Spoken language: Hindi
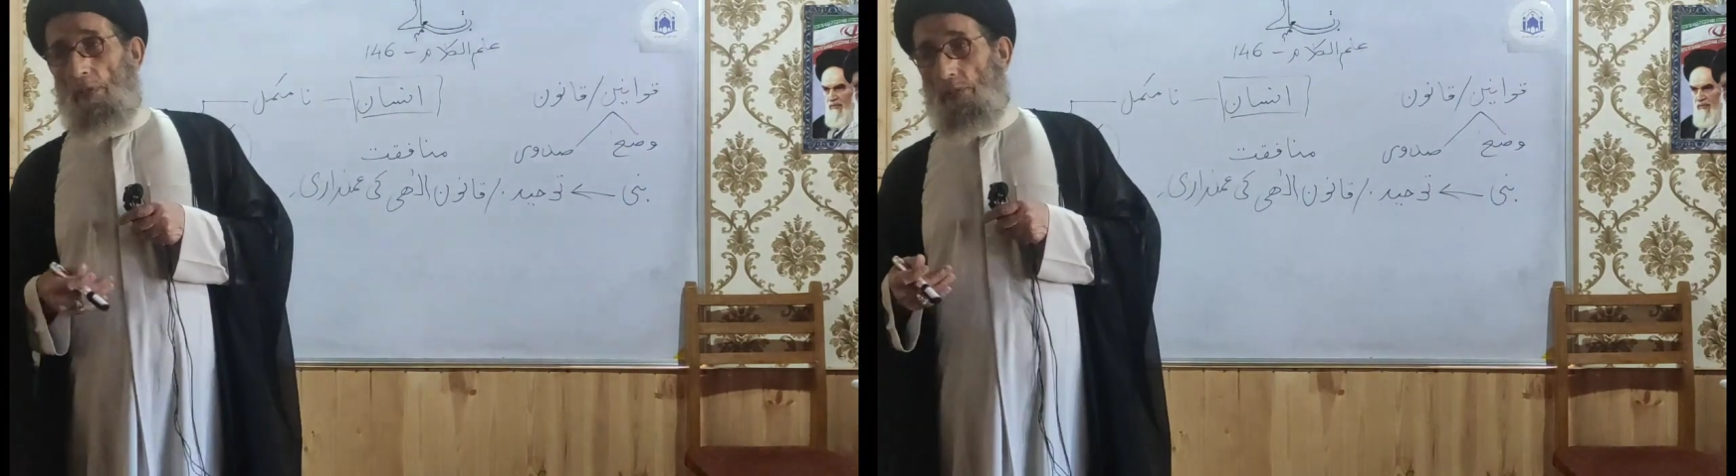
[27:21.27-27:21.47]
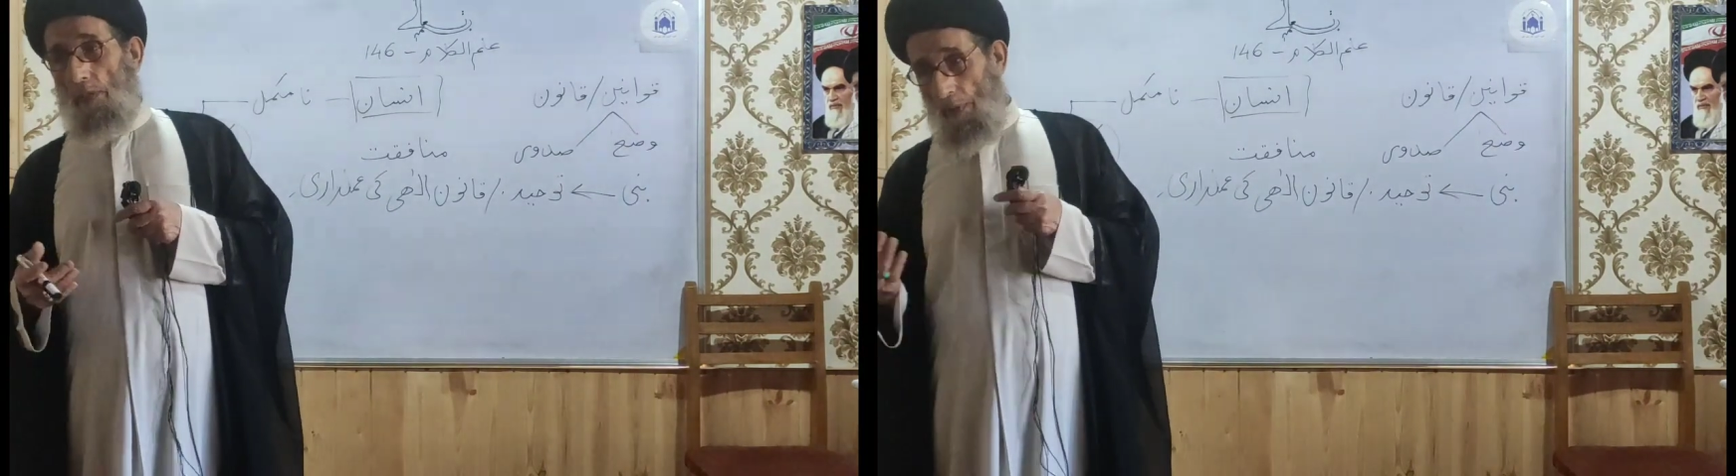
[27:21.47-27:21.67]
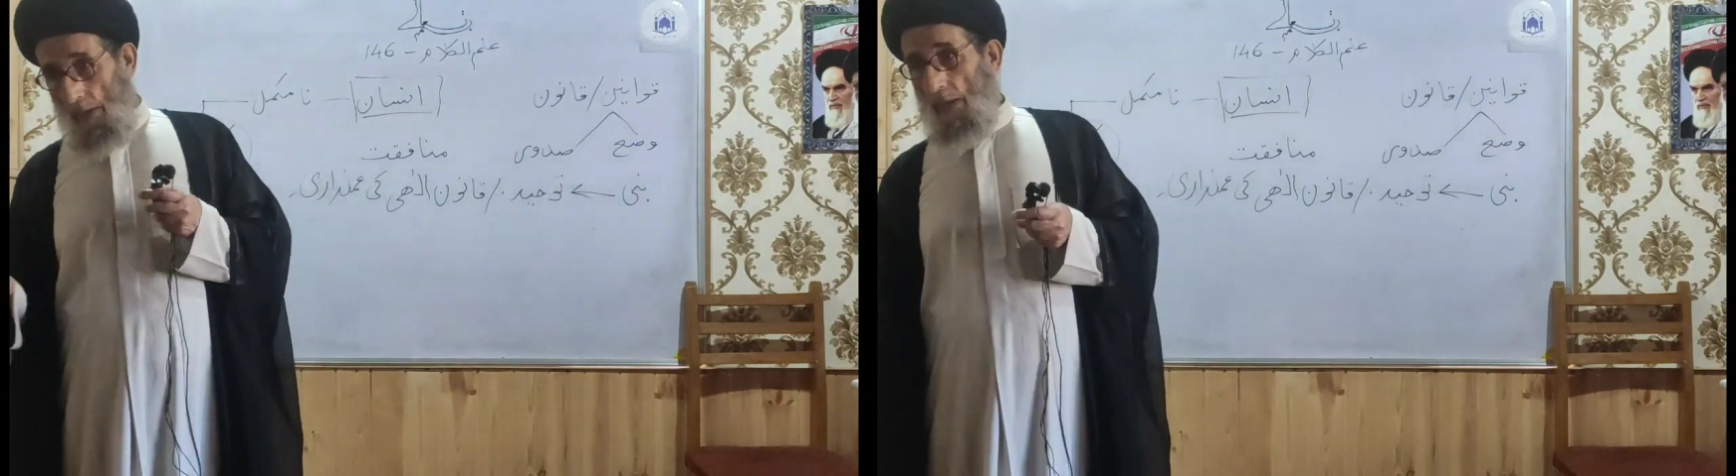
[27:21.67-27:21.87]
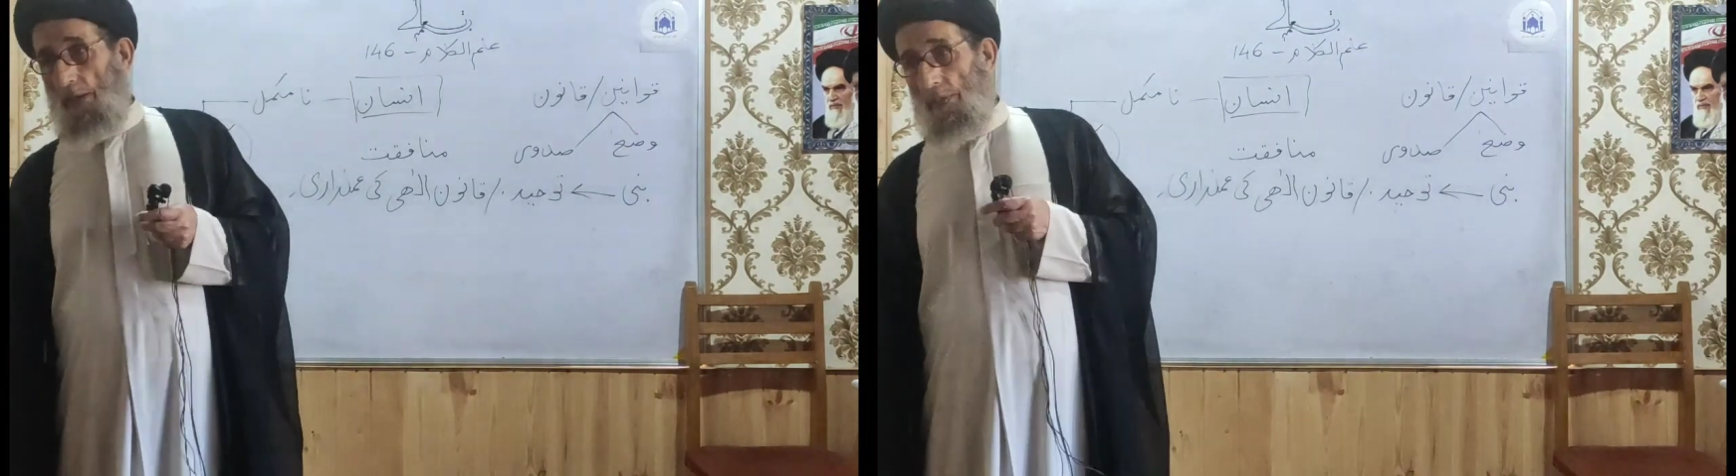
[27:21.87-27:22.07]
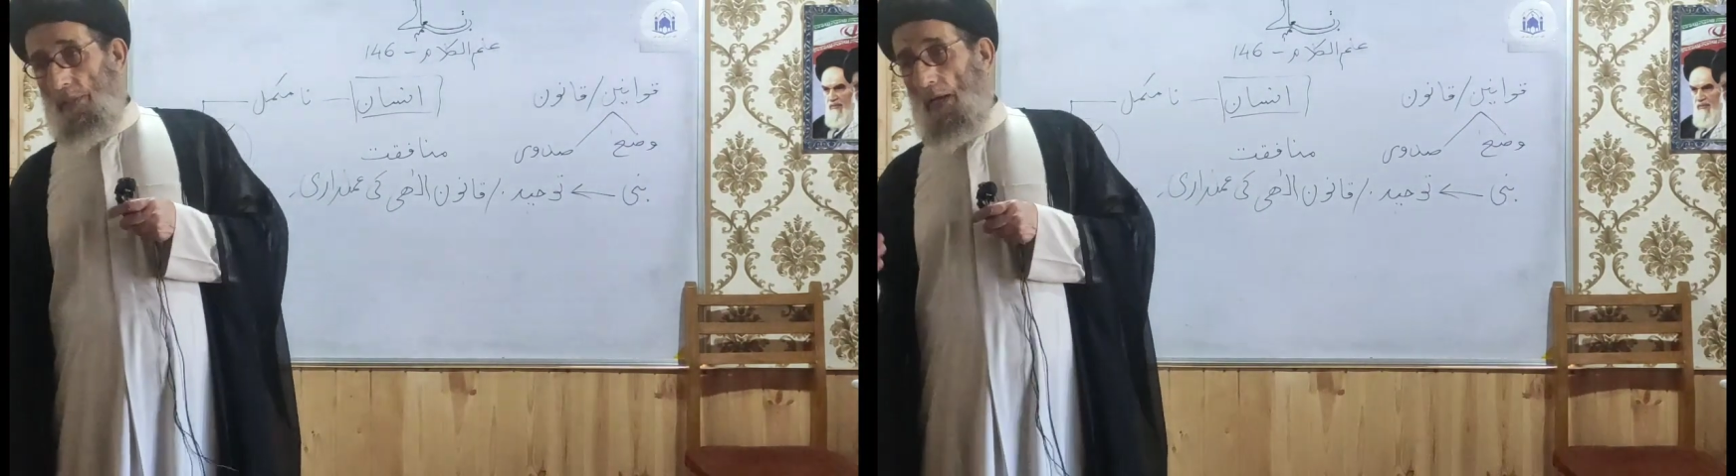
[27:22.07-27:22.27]
इस्तेमाल
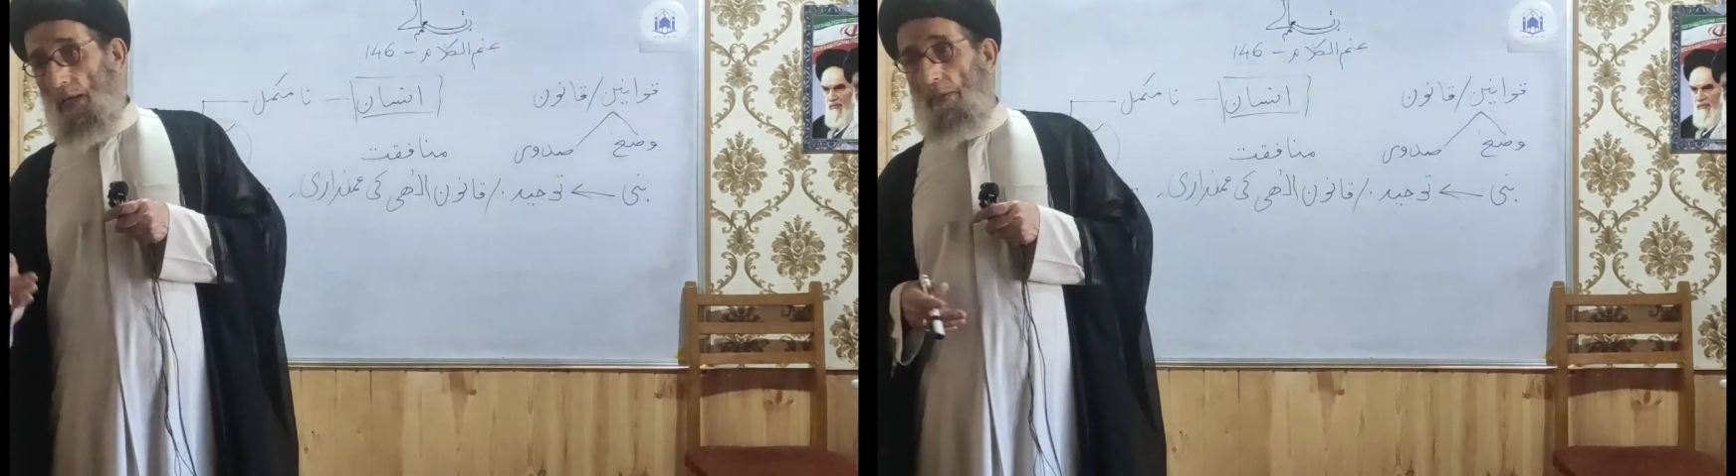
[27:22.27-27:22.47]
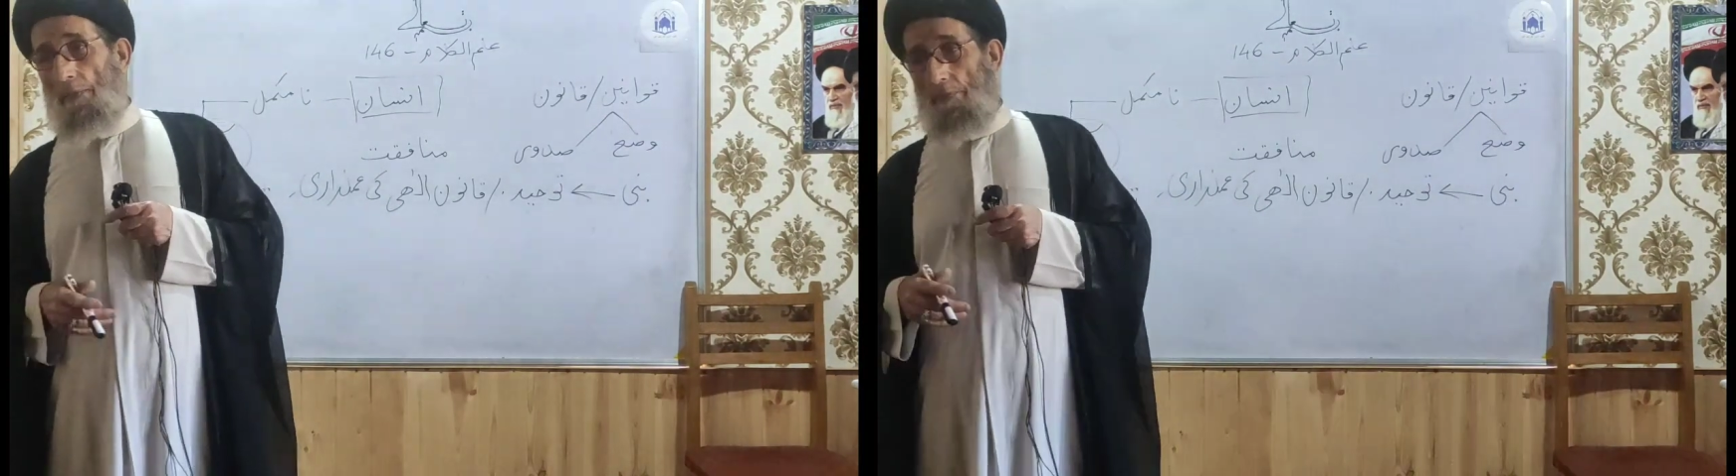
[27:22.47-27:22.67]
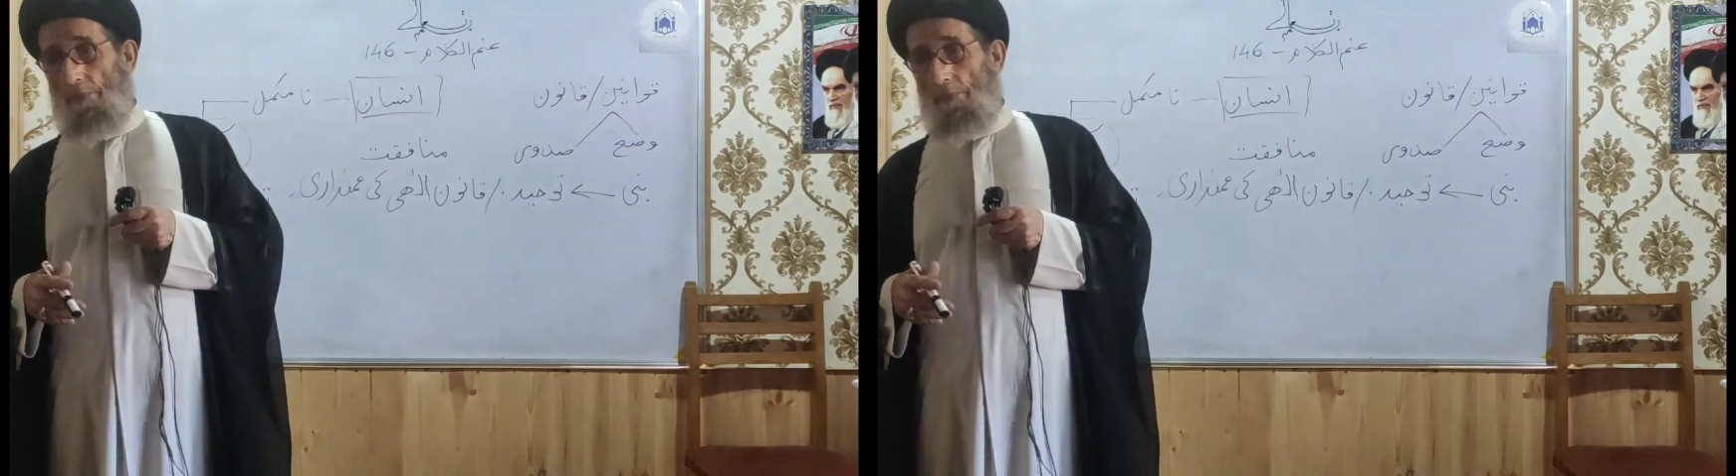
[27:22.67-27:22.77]
करने से आ गई